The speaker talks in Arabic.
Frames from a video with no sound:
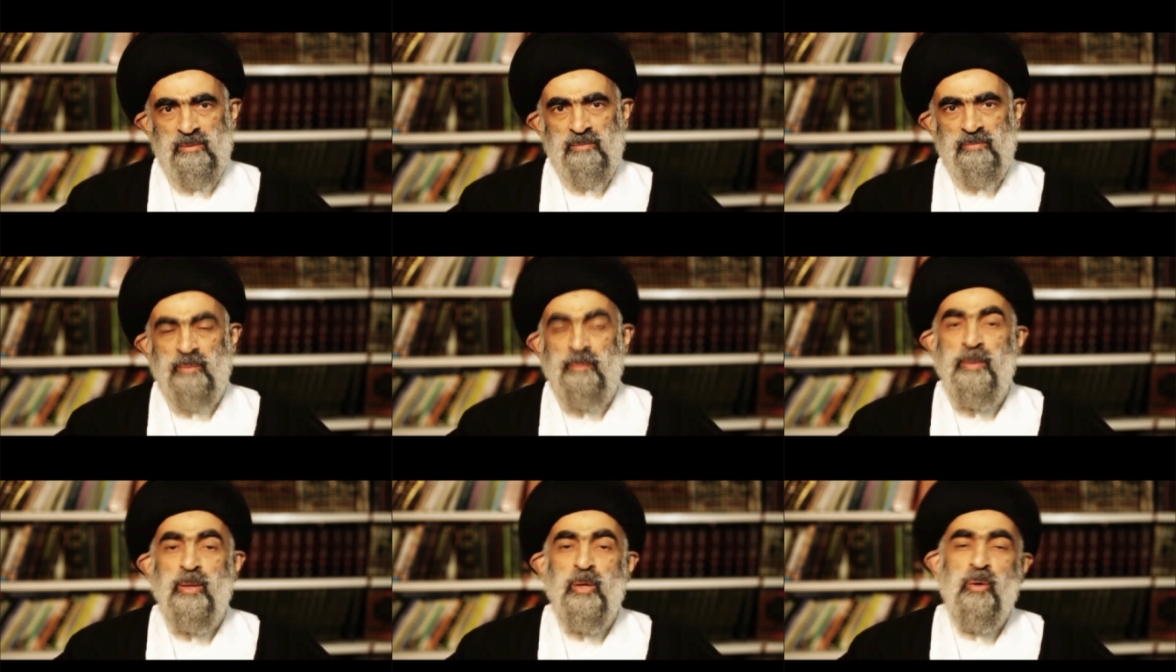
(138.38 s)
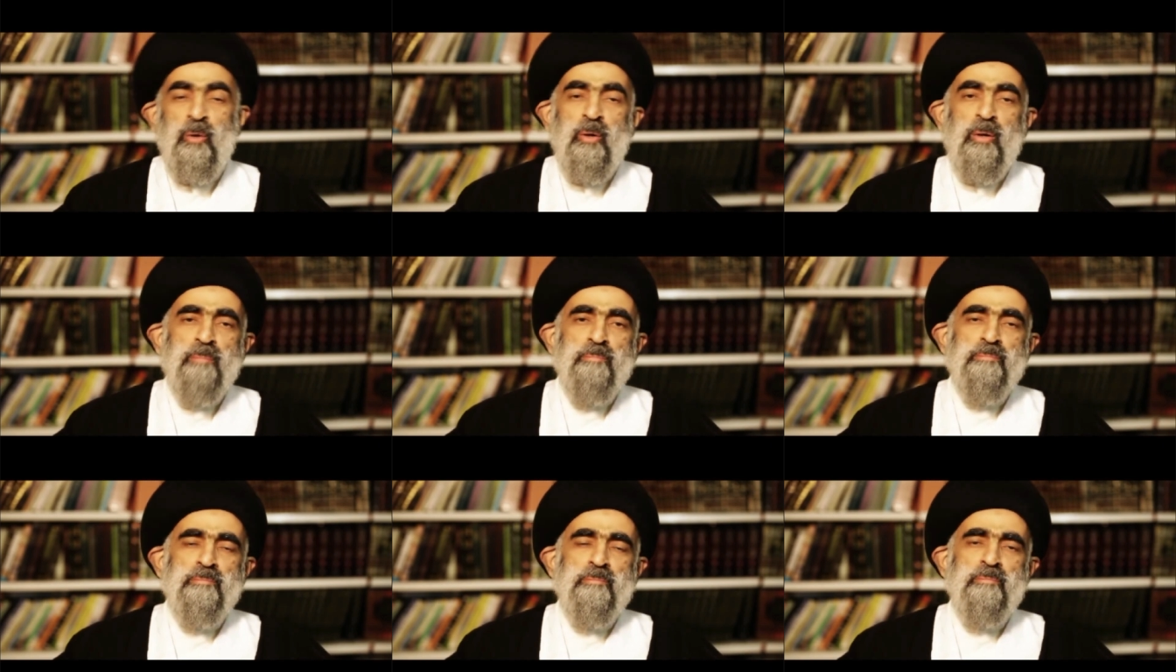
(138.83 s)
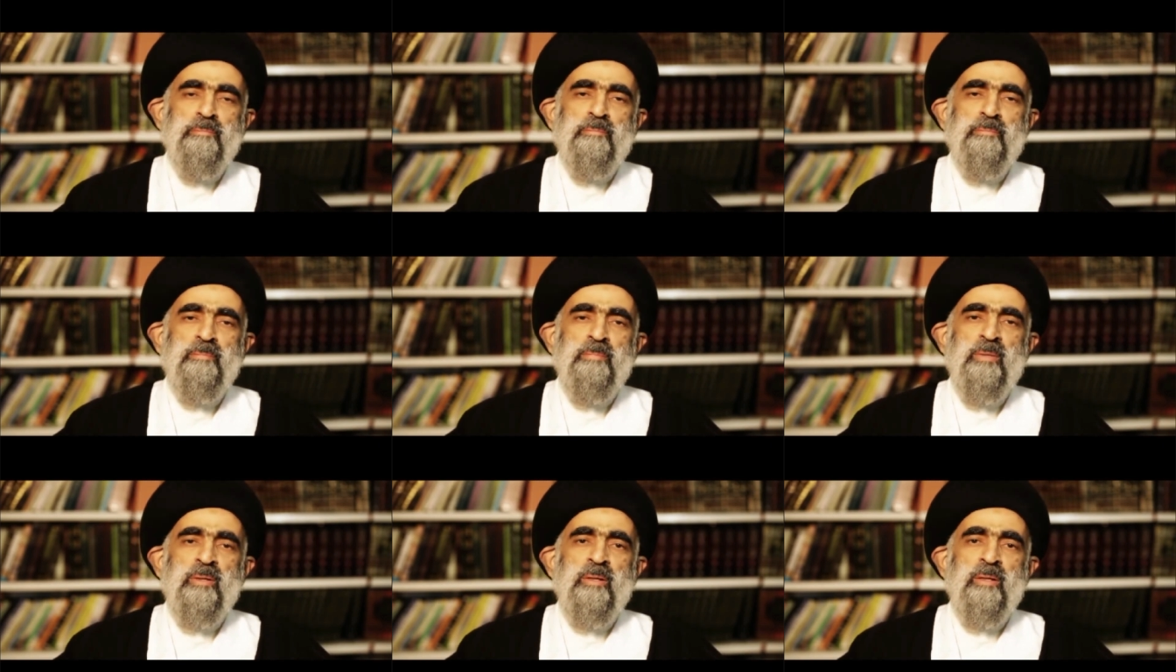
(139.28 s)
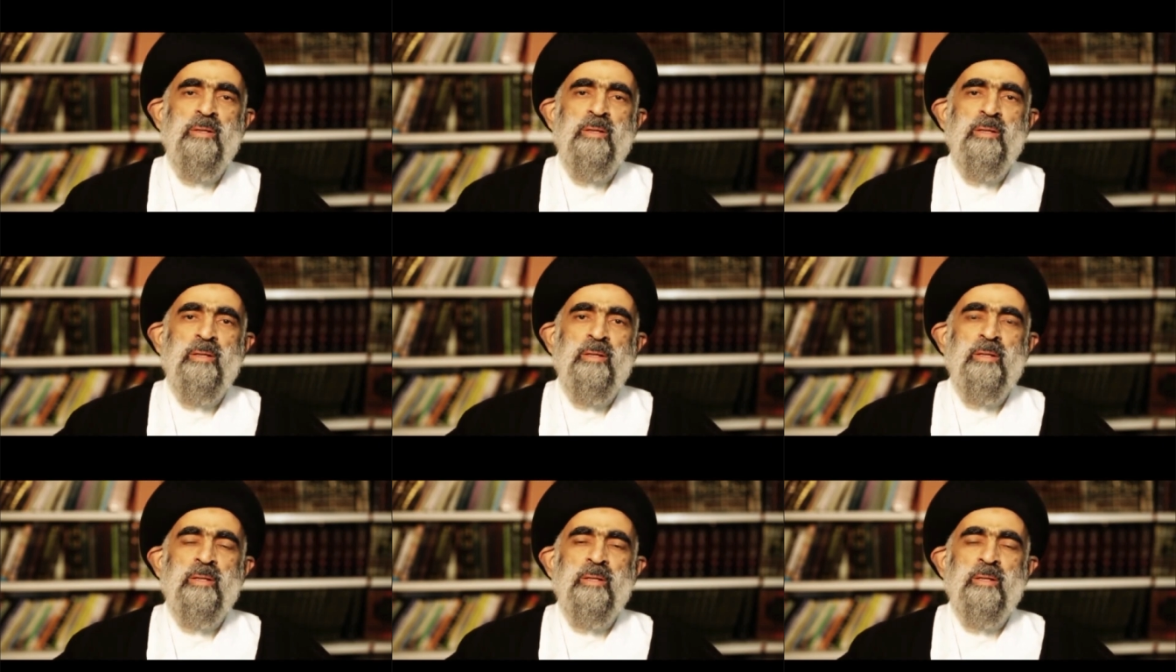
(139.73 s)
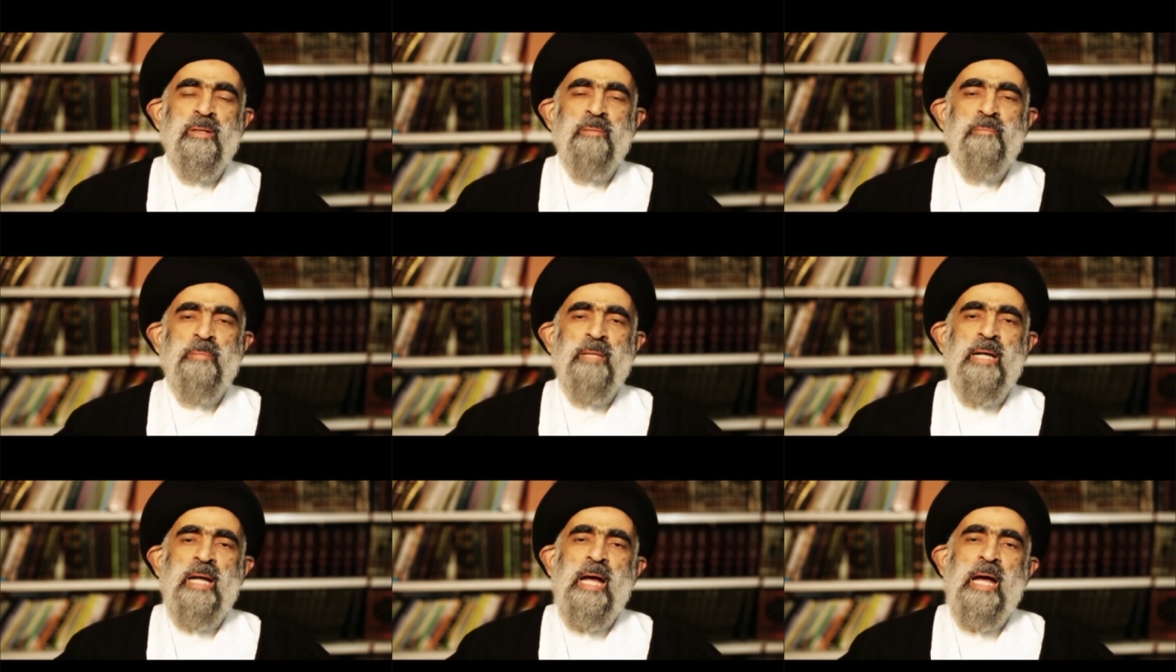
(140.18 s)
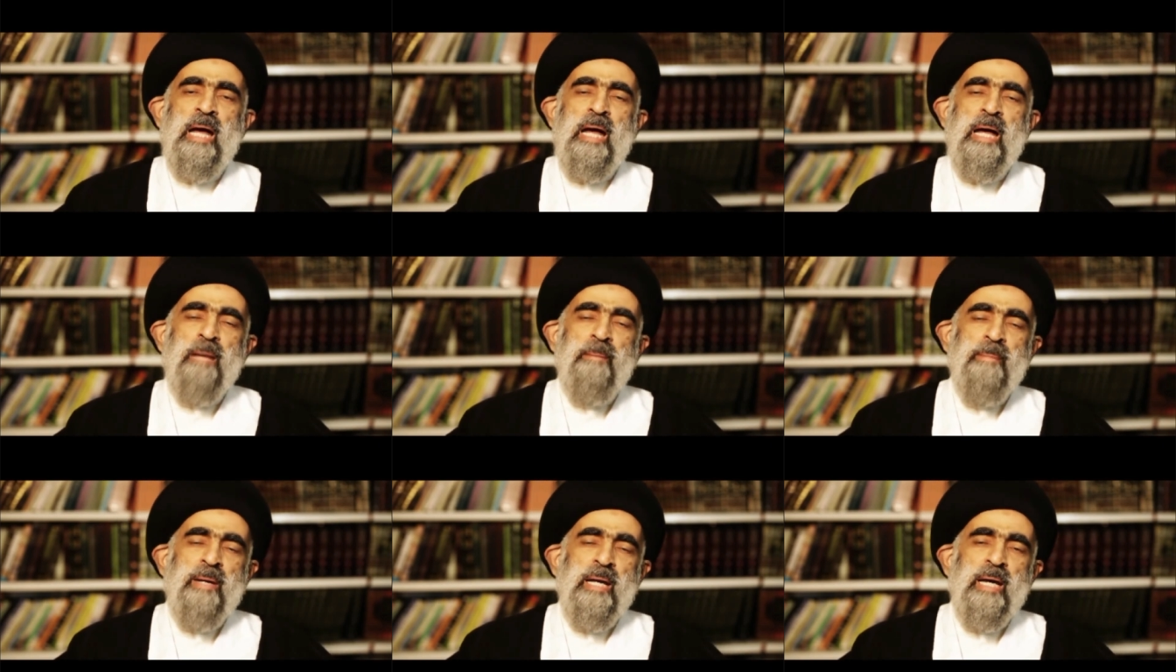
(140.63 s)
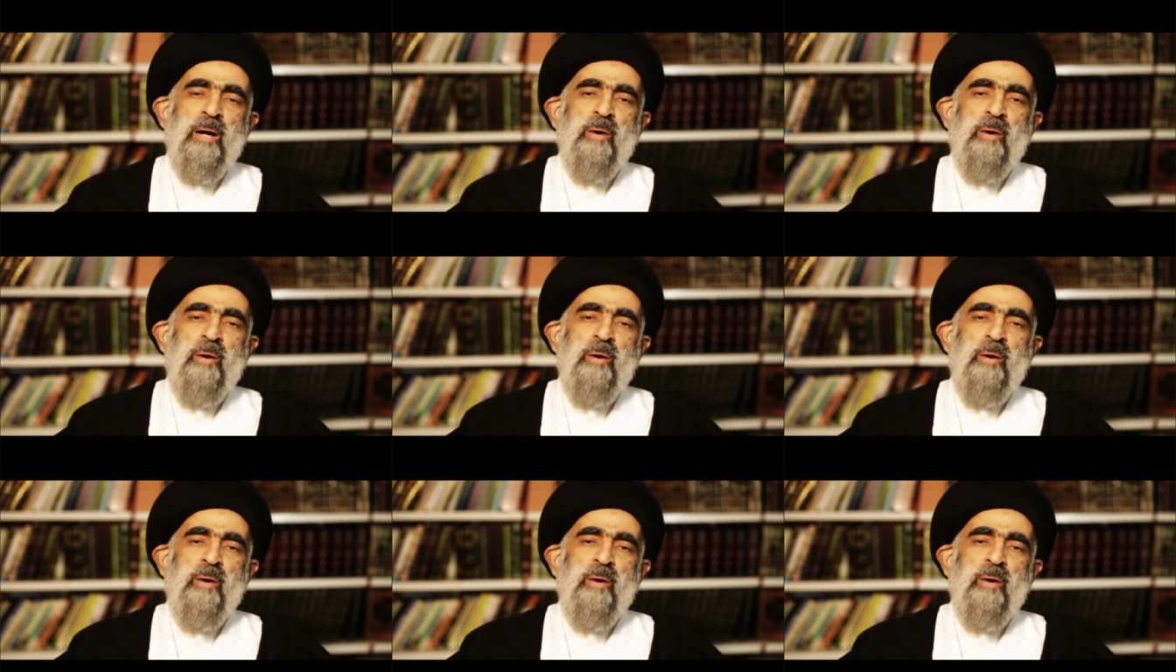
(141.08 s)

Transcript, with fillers: فمنهم من امن